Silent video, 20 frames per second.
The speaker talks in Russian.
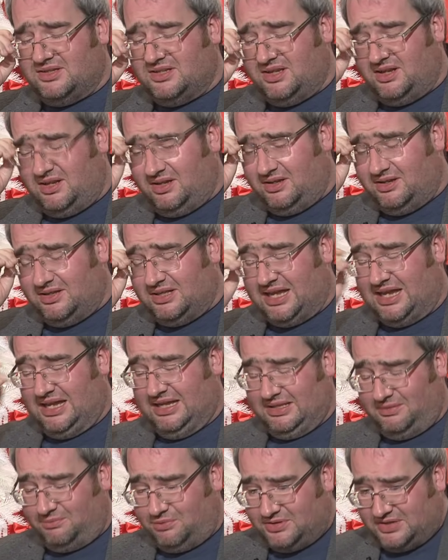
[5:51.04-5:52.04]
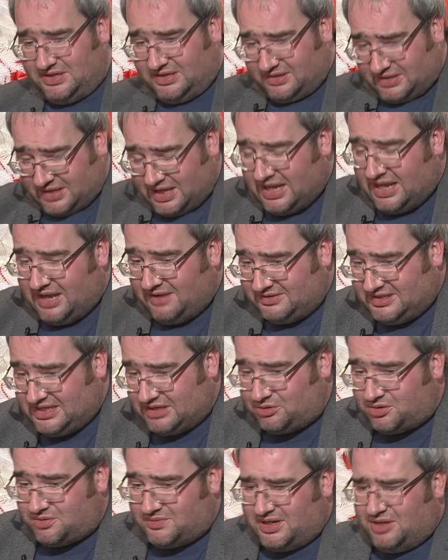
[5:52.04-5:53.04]
следующем э, году. да, это будет сделано в
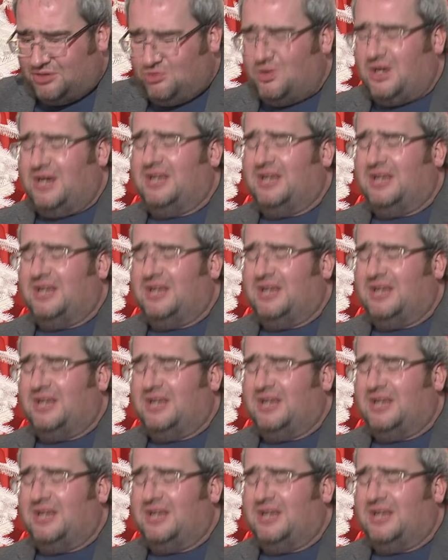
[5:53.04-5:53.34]
следующем году,